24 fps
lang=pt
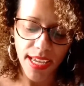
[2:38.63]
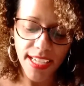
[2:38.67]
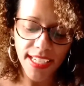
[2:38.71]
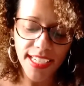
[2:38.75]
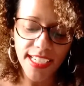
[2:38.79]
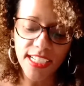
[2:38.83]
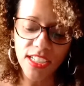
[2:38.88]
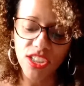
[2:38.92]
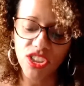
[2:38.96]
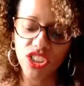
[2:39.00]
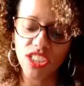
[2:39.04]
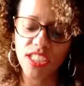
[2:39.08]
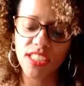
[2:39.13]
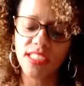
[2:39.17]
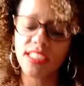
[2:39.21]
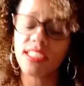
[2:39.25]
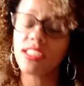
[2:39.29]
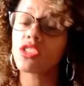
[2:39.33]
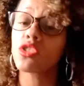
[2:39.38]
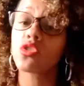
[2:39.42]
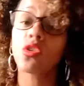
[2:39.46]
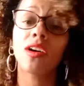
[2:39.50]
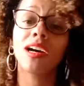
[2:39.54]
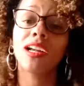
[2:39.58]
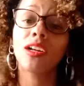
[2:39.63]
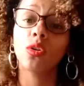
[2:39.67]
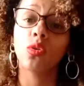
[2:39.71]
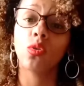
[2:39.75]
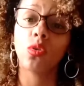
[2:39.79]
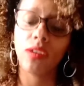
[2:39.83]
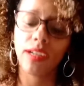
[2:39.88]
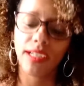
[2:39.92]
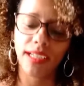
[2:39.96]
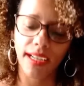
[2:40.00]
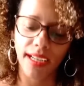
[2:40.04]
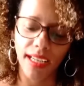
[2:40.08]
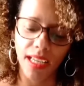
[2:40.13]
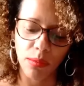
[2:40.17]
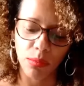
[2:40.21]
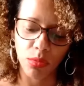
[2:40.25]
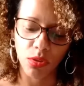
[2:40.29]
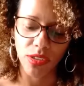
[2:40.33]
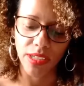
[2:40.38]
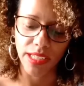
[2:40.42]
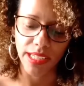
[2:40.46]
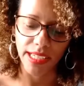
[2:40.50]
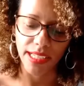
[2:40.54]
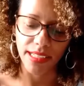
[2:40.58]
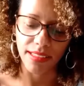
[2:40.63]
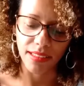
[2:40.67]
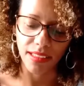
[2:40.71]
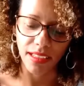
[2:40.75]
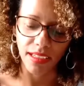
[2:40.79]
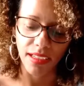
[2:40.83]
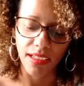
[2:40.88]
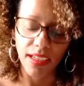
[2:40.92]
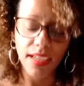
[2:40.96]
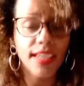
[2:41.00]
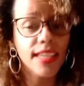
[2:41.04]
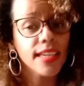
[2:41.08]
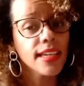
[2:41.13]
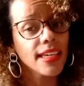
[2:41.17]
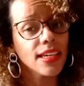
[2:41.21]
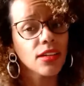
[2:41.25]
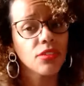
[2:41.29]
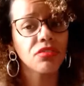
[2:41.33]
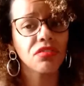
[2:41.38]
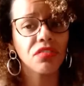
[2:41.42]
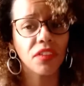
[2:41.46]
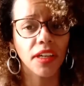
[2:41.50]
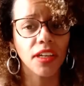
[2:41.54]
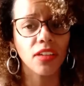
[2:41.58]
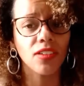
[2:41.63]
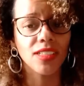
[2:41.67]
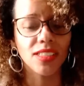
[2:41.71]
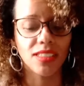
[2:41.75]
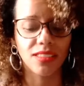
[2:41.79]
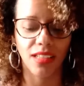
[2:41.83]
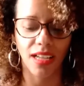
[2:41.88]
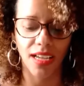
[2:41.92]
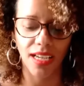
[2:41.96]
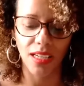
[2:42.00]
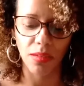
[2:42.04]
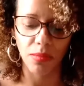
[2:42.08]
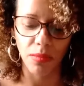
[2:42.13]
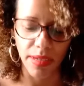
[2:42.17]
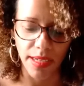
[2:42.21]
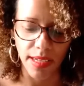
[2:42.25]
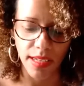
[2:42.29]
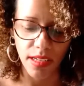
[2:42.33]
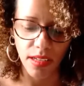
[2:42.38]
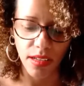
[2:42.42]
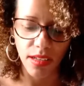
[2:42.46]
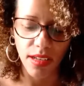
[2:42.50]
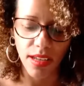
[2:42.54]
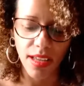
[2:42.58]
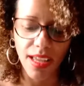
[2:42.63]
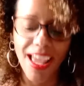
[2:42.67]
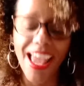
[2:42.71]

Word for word: que diz que só a loira é bonita e que o feio está em mim.